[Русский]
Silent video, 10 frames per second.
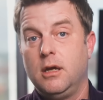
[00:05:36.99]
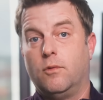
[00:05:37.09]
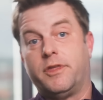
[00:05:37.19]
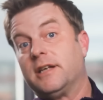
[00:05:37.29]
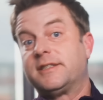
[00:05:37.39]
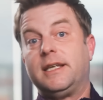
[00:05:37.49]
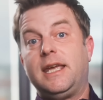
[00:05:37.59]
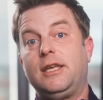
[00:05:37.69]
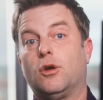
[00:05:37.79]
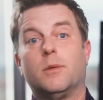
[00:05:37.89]
На
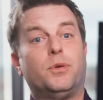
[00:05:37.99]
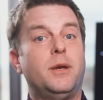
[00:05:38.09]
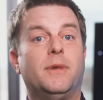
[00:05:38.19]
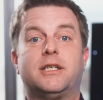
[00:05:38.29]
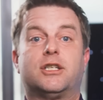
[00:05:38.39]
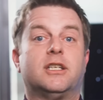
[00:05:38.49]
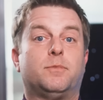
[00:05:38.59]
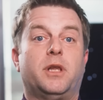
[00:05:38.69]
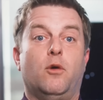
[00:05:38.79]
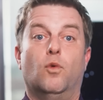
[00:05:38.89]
ЖК-дисплее вы можете
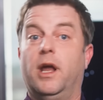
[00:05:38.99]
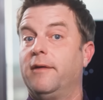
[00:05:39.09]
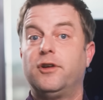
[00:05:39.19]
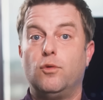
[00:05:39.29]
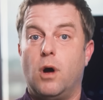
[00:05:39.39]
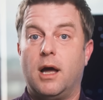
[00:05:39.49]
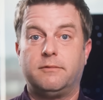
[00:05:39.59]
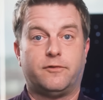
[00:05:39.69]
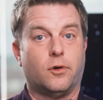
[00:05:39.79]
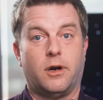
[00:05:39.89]
показывать все, что
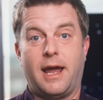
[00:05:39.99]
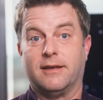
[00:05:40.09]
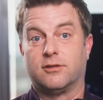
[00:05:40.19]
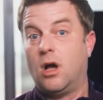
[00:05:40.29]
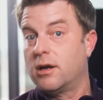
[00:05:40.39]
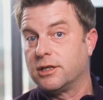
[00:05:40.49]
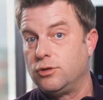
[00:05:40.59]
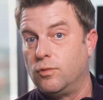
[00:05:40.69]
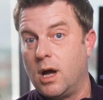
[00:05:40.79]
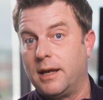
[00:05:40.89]
хотите, столько,
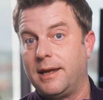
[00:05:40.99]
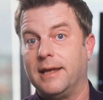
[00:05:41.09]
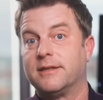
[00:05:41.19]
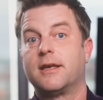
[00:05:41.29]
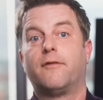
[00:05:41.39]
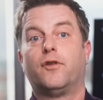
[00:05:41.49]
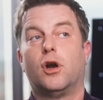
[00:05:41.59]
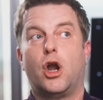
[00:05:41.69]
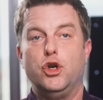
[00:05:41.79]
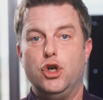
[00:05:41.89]
сколько хотите, и
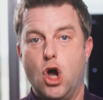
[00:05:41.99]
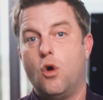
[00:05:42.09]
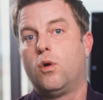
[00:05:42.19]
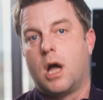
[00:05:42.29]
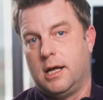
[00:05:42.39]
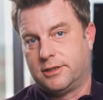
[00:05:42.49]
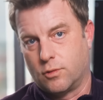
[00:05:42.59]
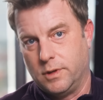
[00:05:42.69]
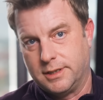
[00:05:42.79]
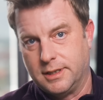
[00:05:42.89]
не испытывать никаких
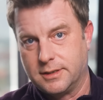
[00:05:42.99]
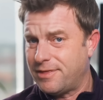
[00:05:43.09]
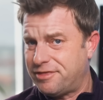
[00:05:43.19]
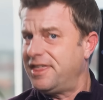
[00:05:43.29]
последствий.